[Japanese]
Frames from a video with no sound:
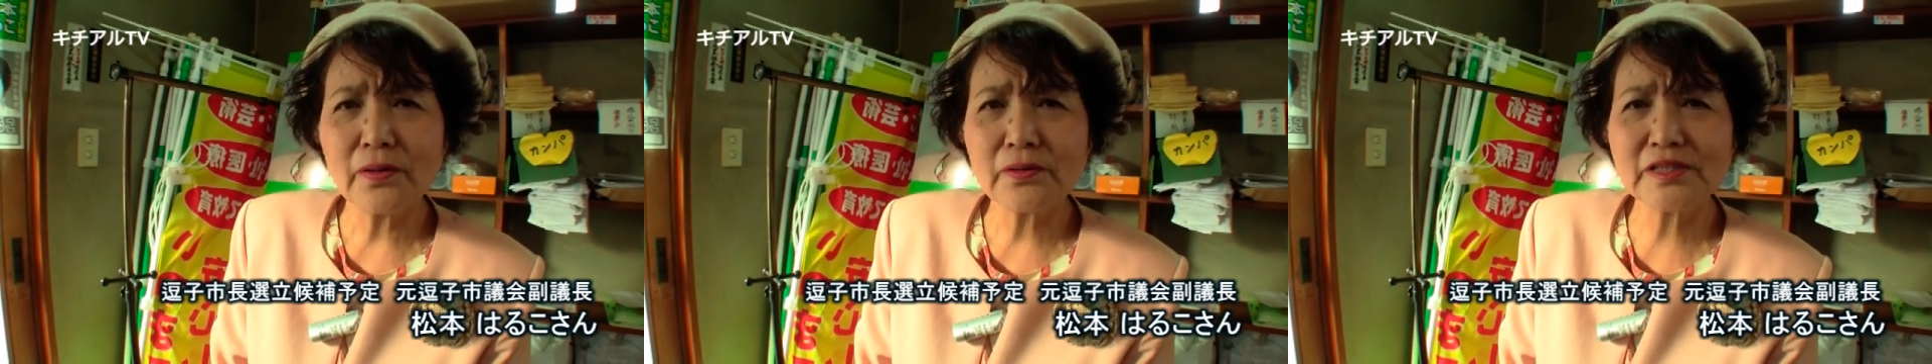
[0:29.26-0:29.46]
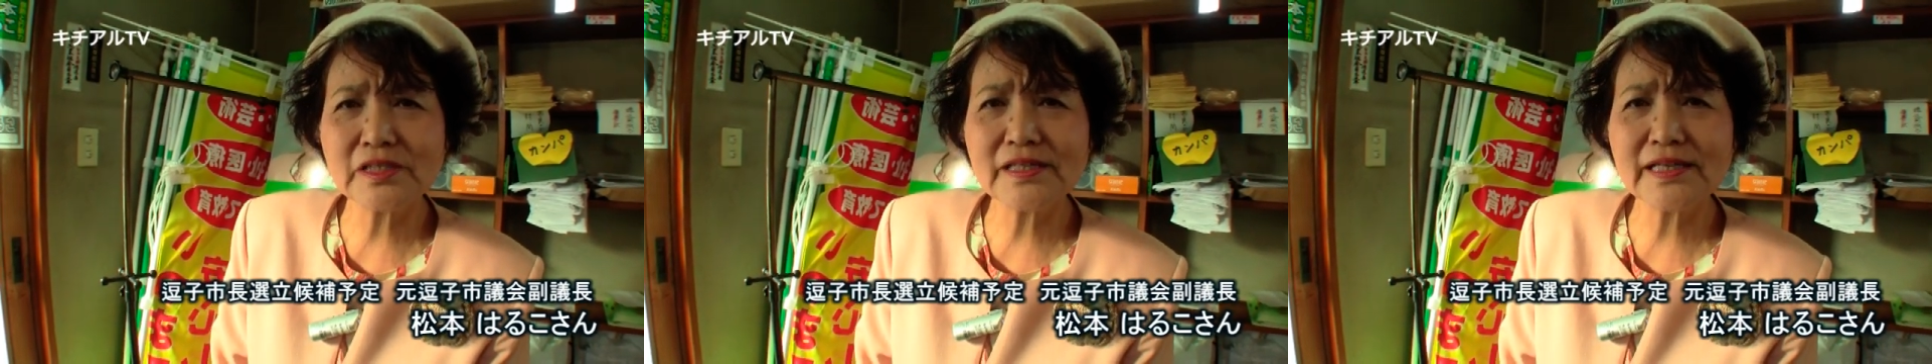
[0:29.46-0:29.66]

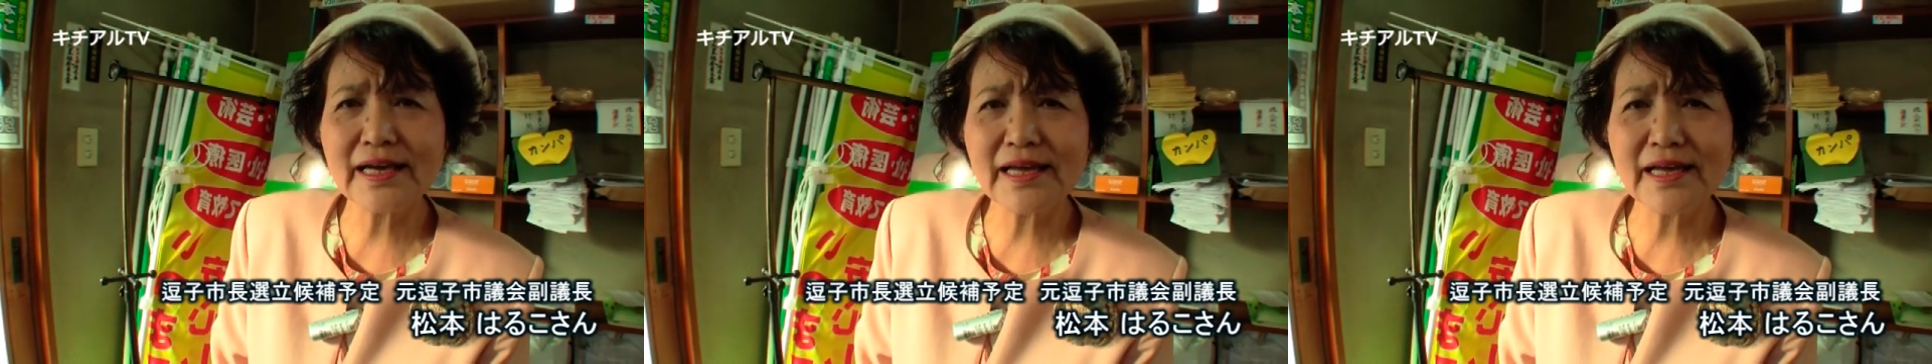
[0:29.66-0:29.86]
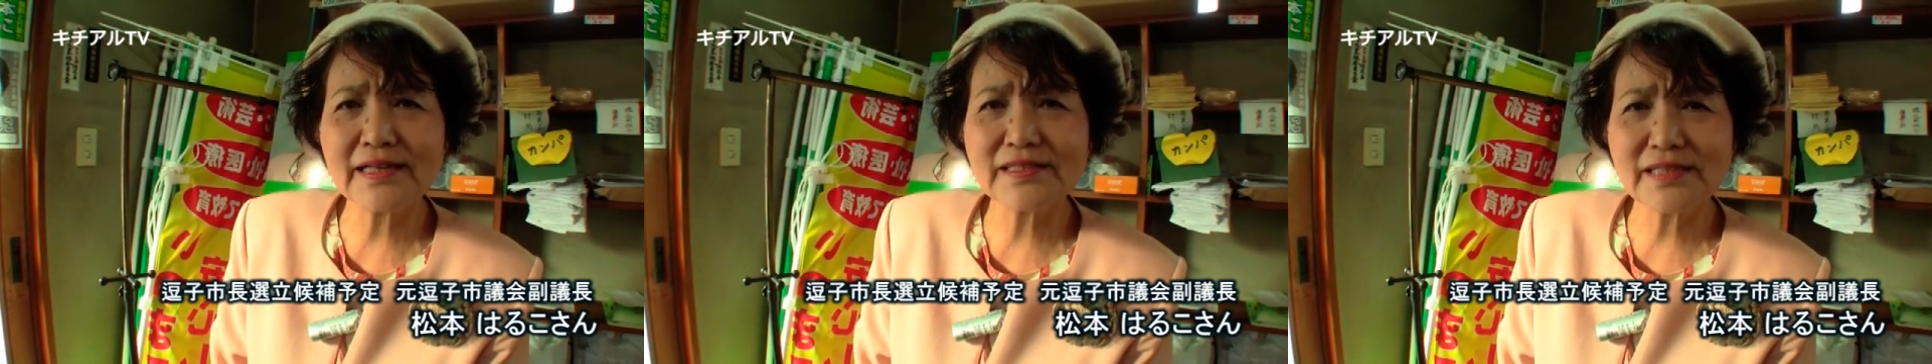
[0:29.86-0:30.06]
追
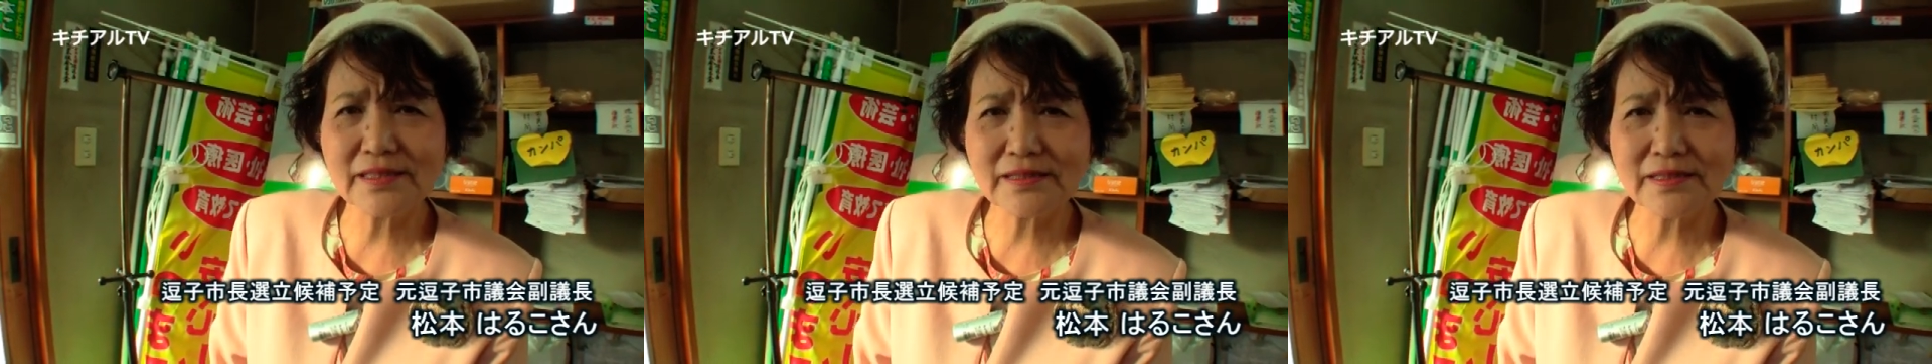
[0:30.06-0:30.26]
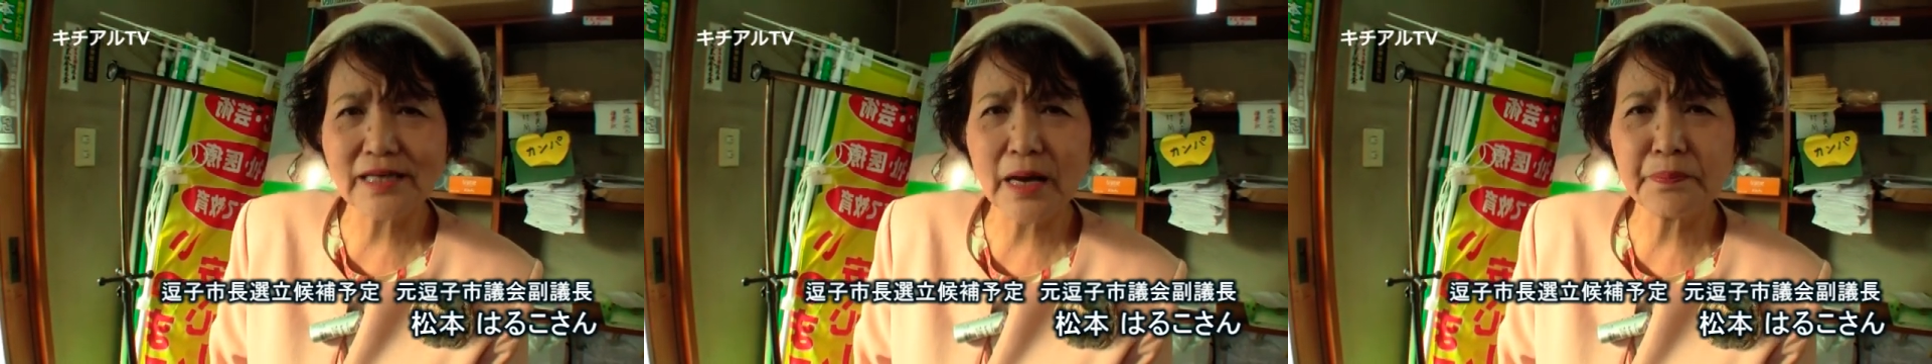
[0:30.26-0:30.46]
加建
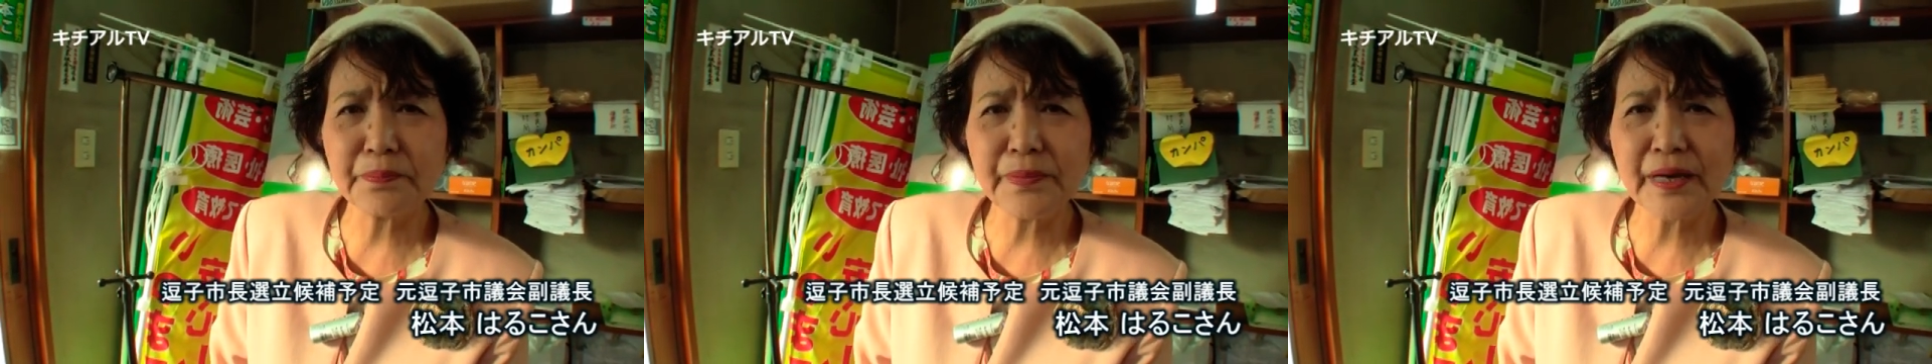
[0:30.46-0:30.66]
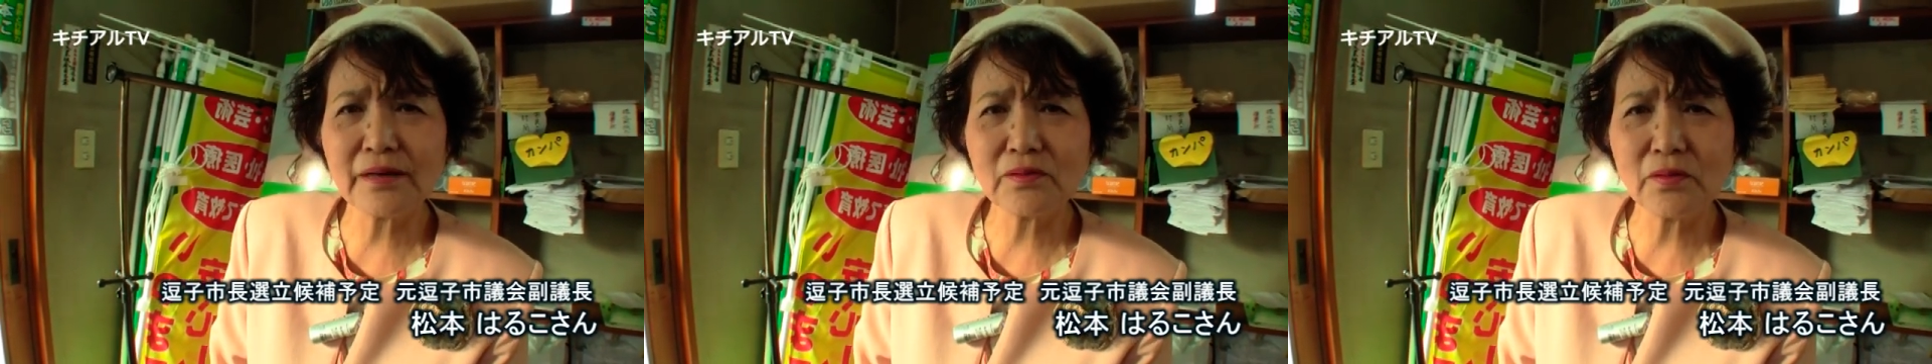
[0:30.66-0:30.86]
設
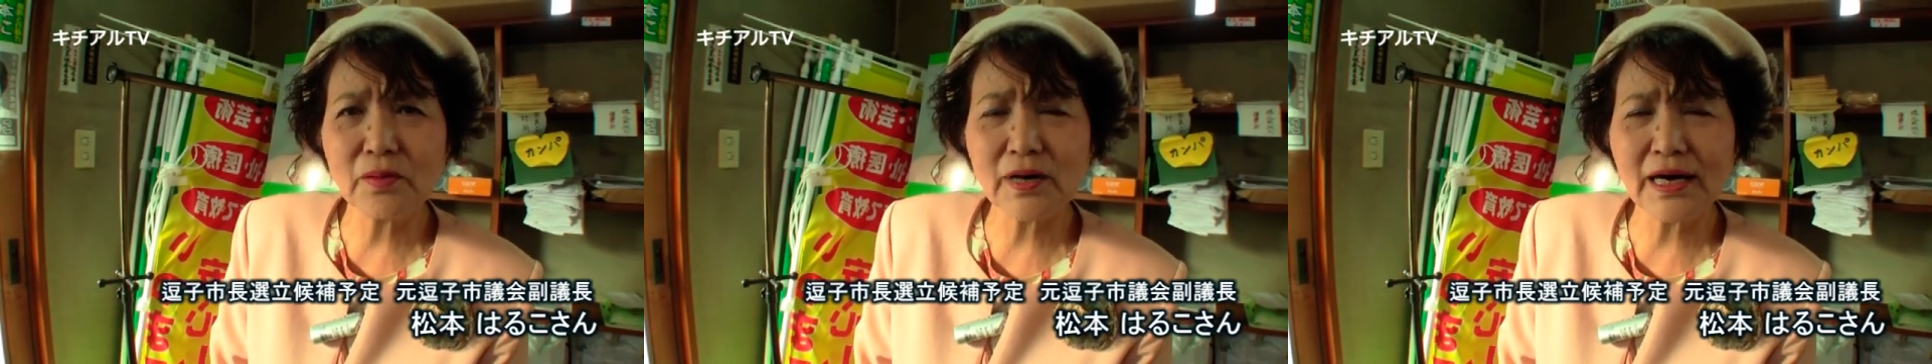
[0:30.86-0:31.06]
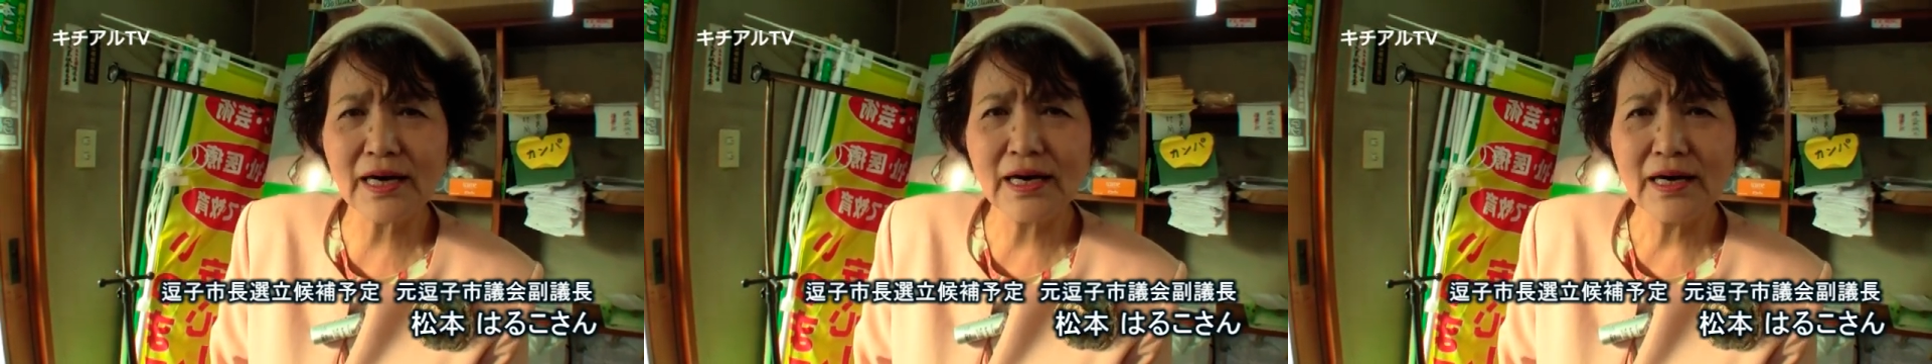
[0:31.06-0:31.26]
800戸
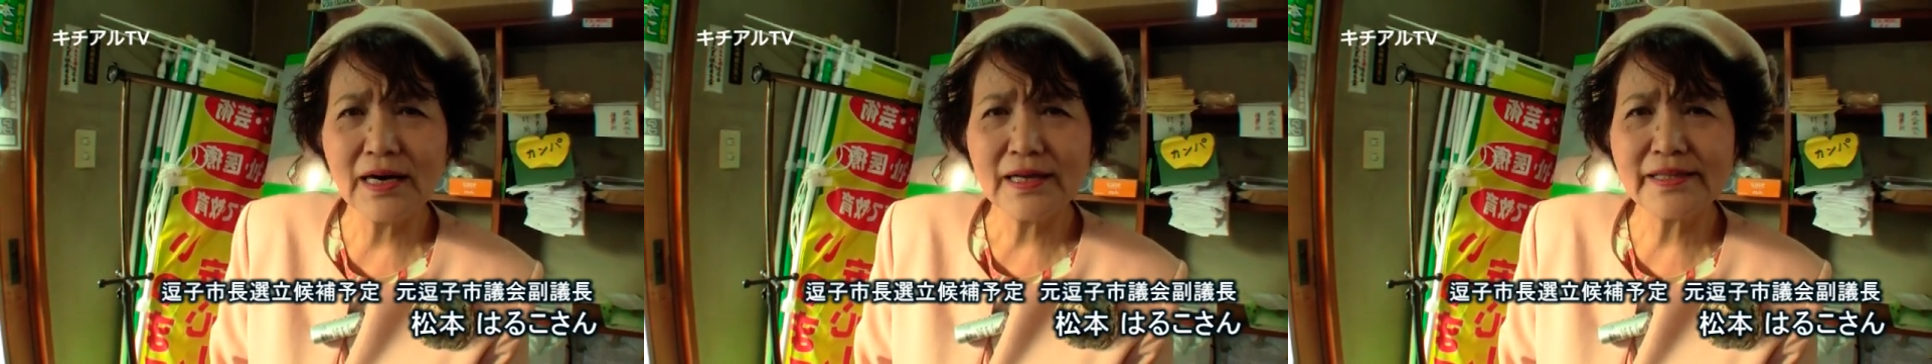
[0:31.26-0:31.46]
が